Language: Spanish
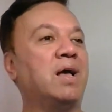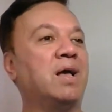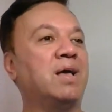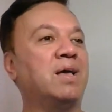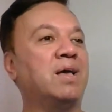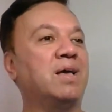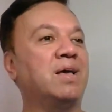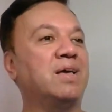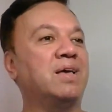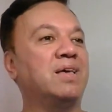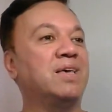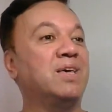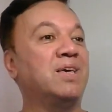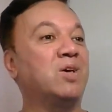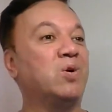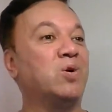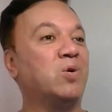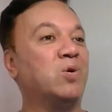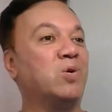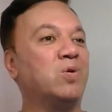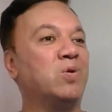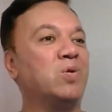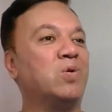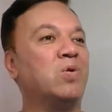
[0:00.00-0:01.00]
eh,
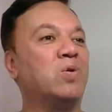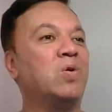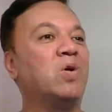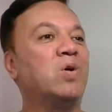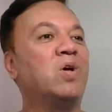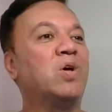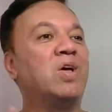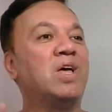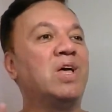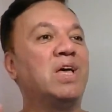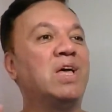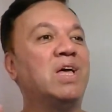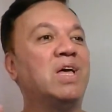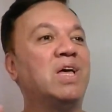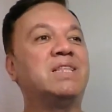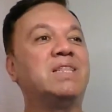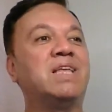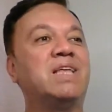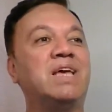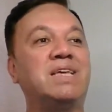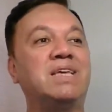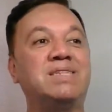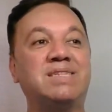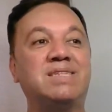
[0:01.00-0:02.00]
icono
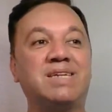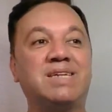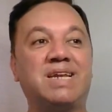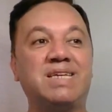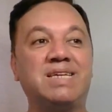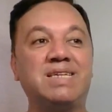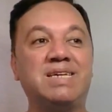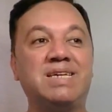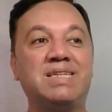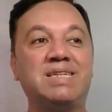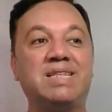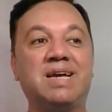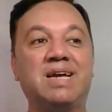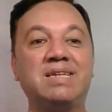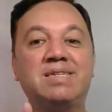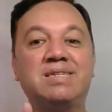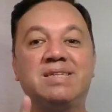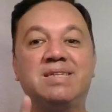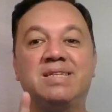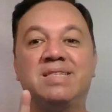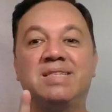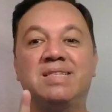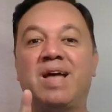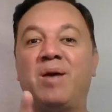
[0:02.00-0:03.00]
de
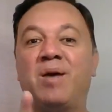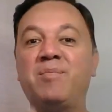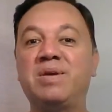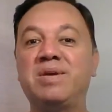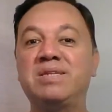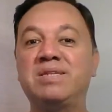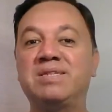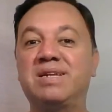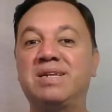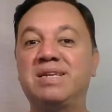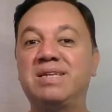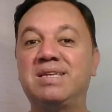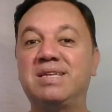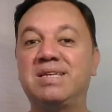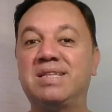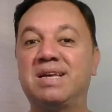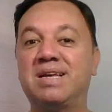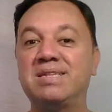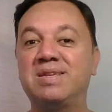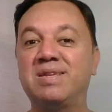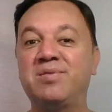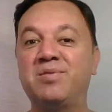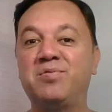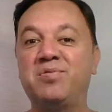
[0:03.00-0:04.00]
estrellitas, dame
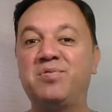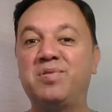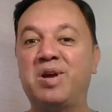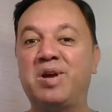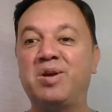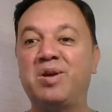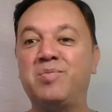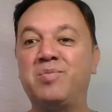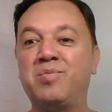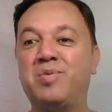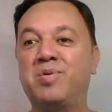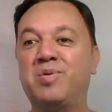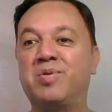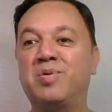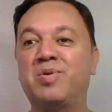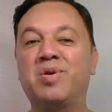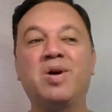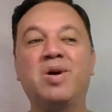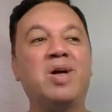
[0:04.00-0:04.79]
estrellitas en Facebook,